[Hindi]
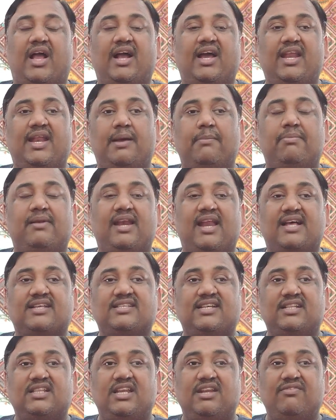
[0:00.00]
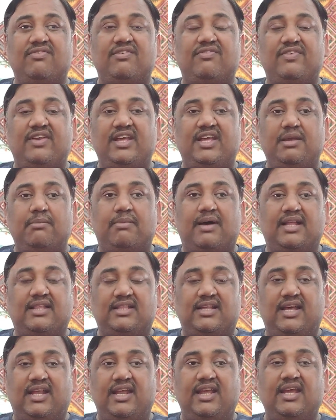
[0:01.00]
अगर आप क्लासिक 350 की
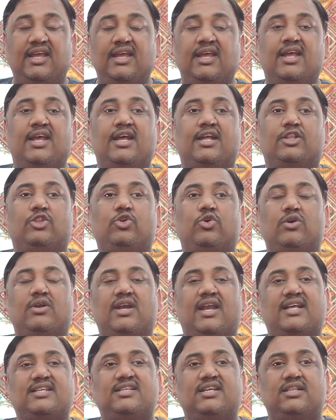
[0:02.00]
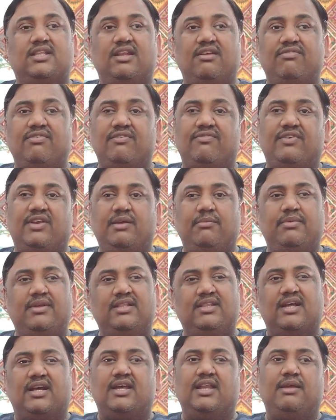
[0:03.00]
बात करें तो क्लासिक 350 भी
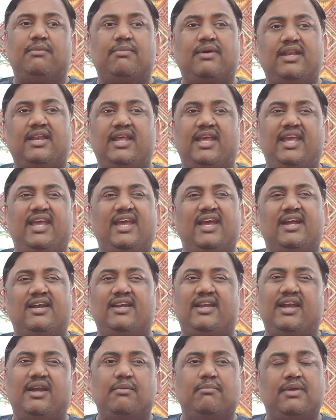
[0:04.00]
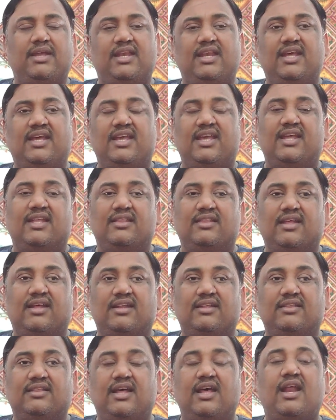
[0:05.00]
तकरीबन एक डेढ़ महीने के अंदर
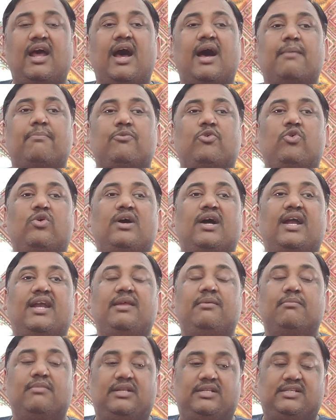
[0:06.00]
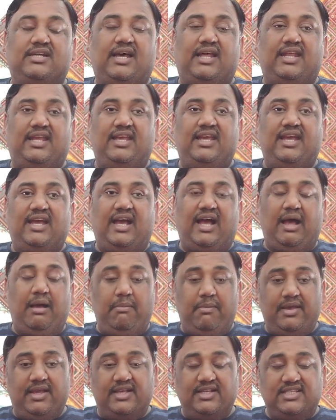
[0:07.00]
अंदर आपको गाड़ी मिल जा रही है
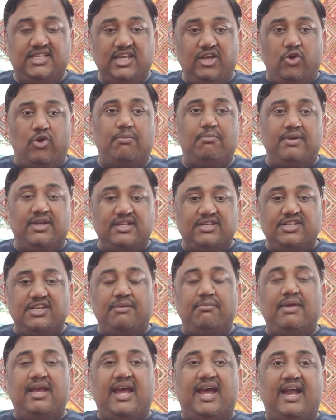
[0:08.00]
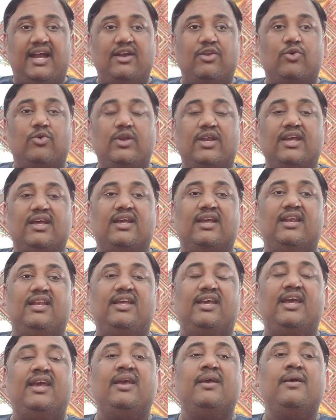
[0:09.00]
अब इसी कंपटीशन में ऐड होने के लिए